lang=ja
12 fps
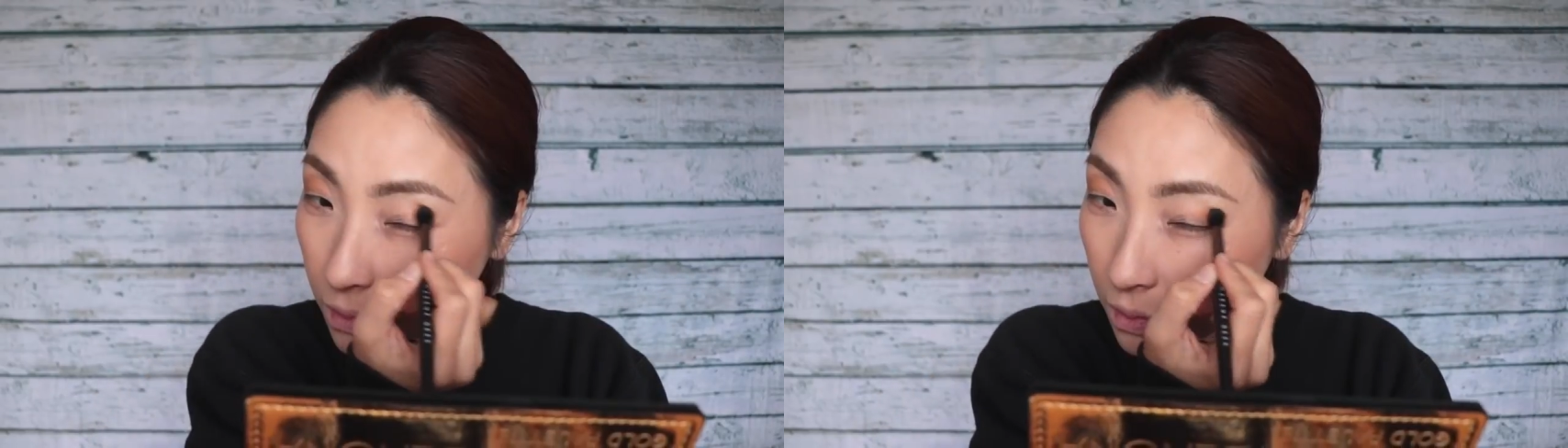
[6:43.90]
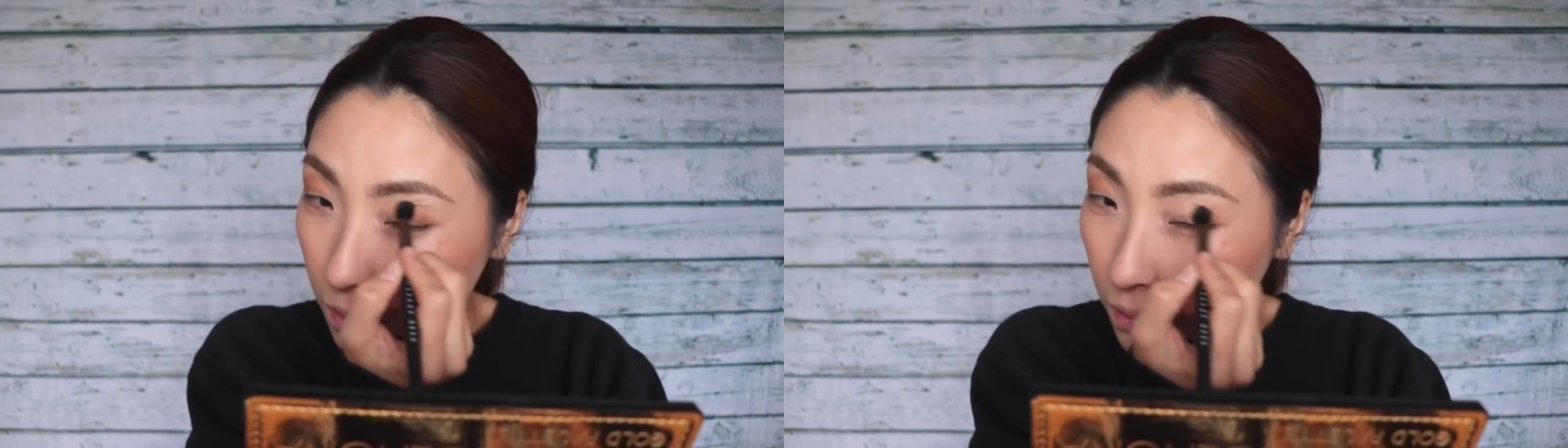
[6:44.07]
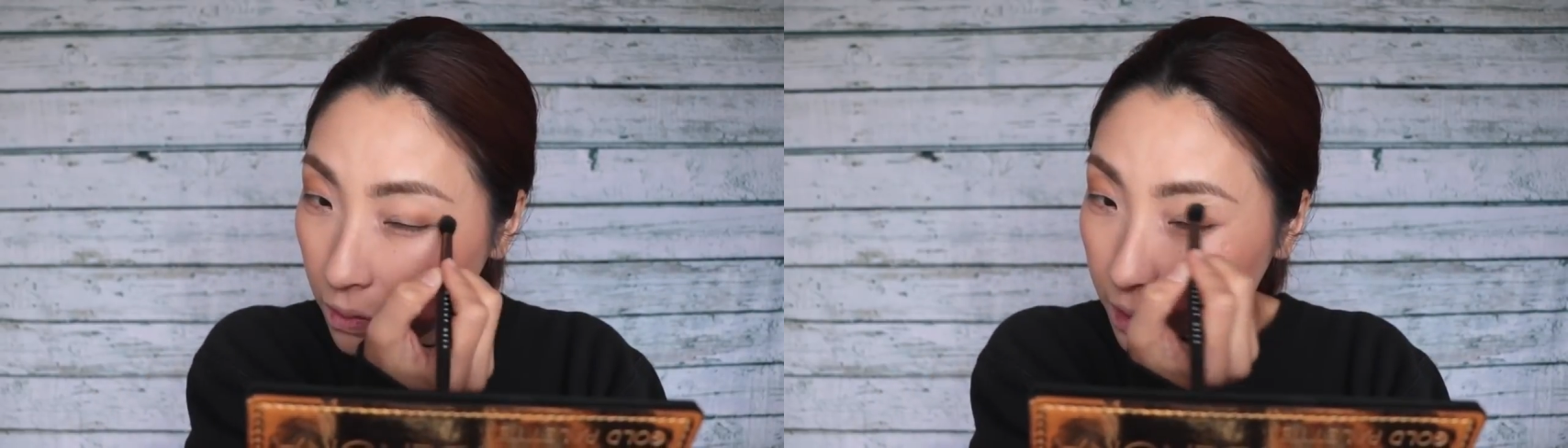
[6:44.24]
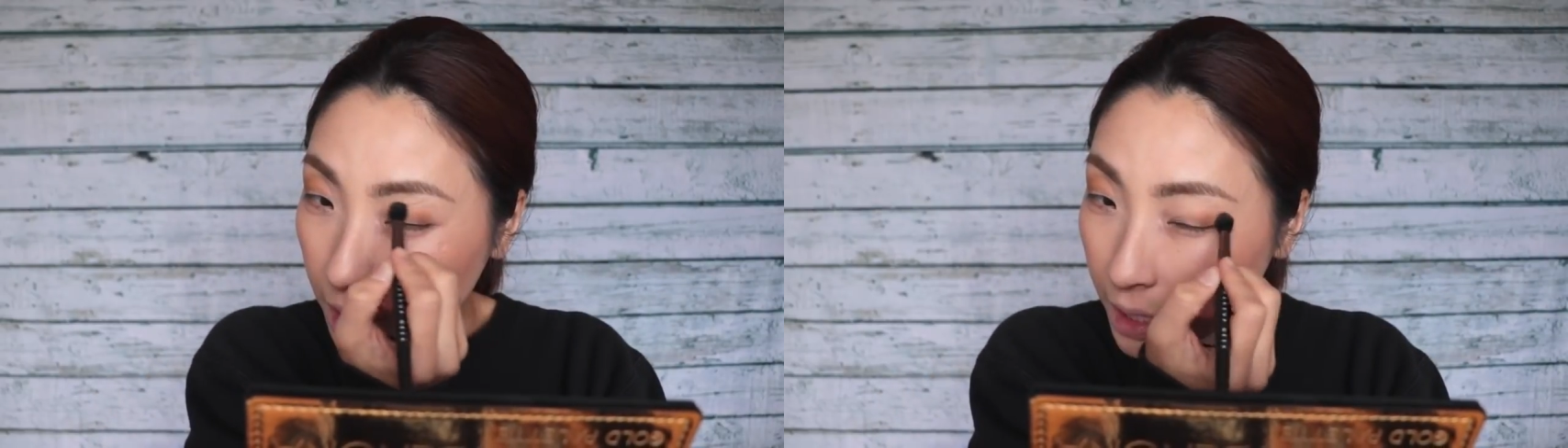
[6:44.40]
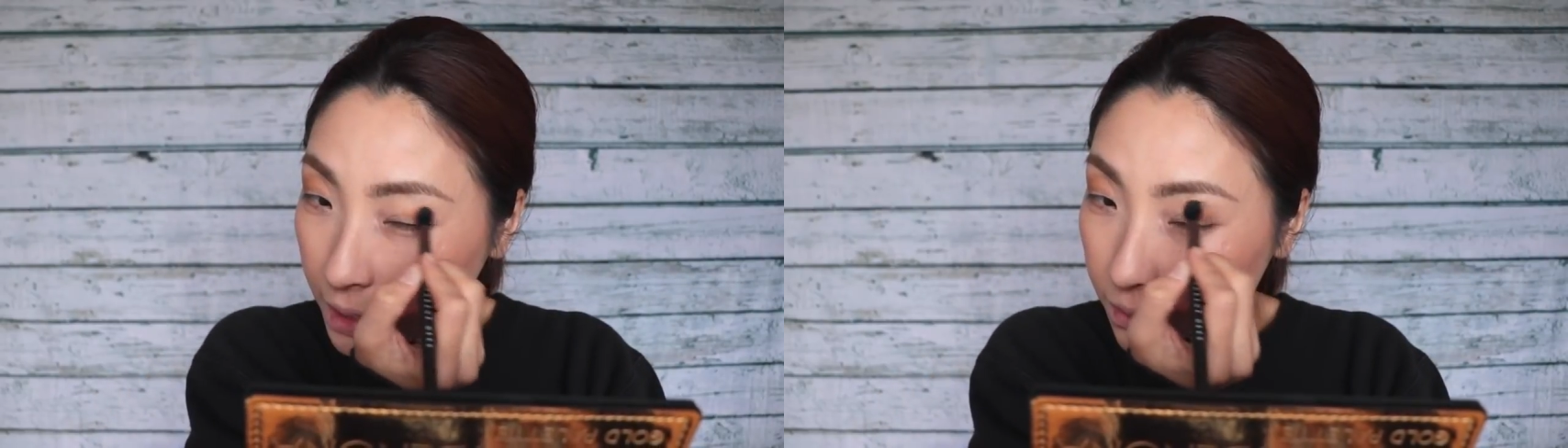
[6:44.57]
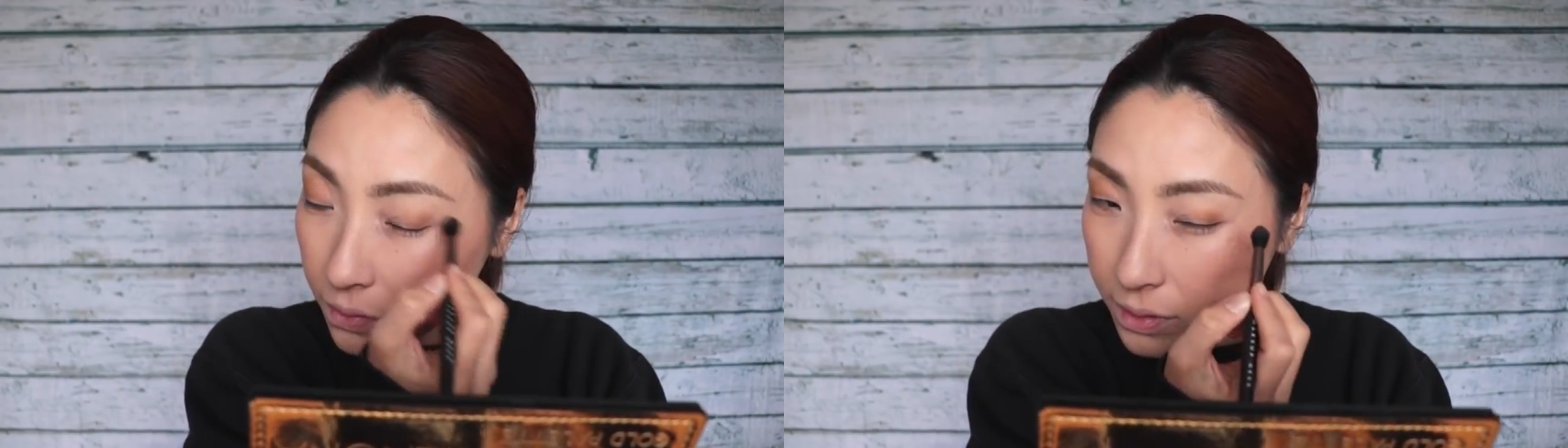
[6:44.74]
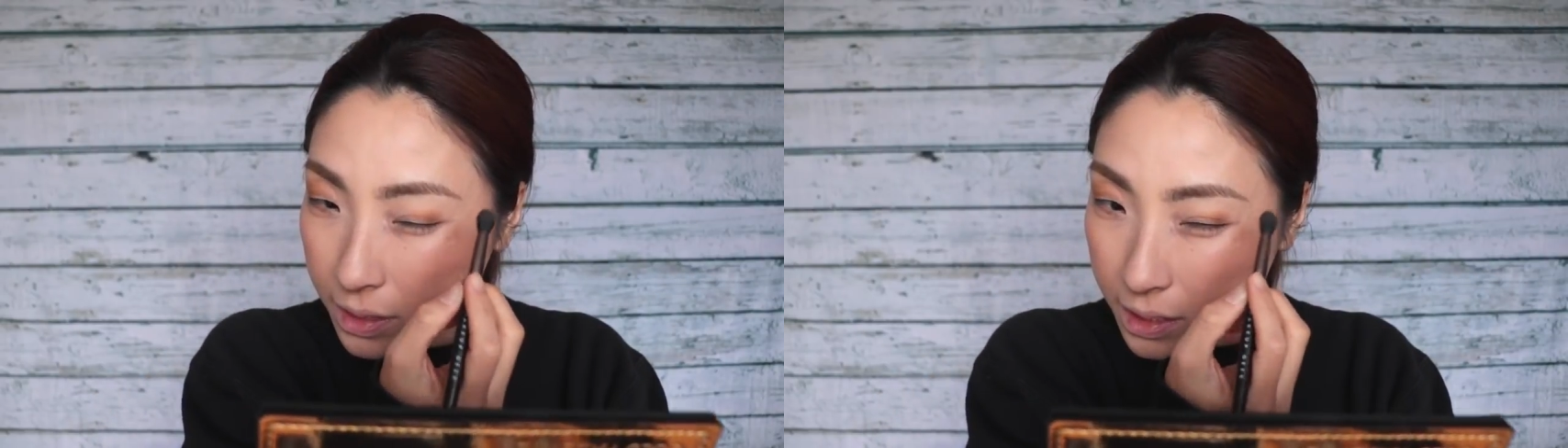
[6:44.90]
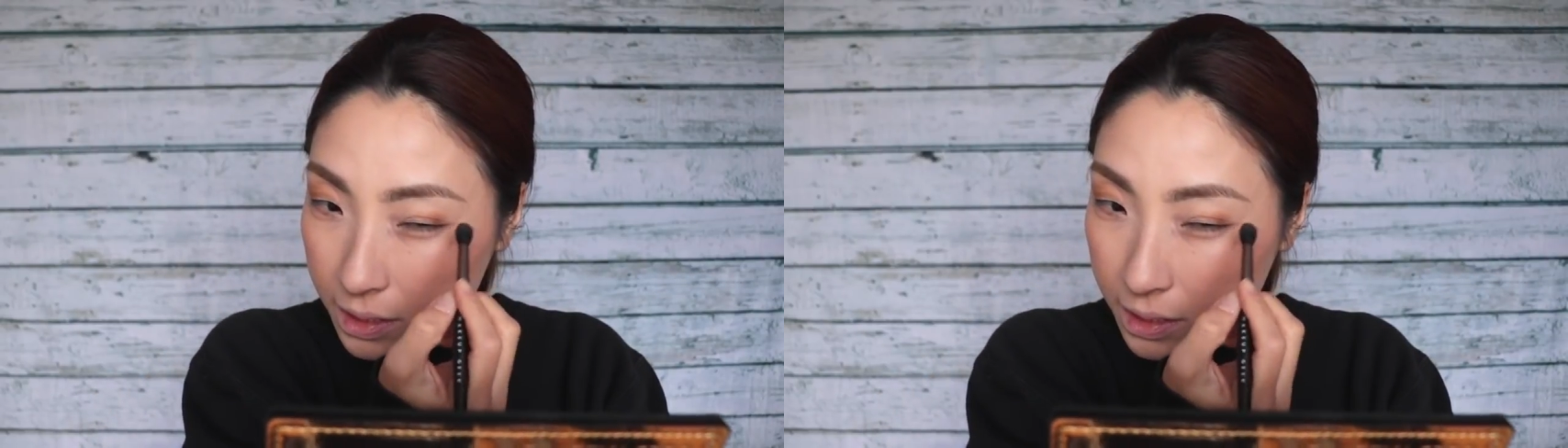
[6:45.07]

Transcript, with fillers: 北海道に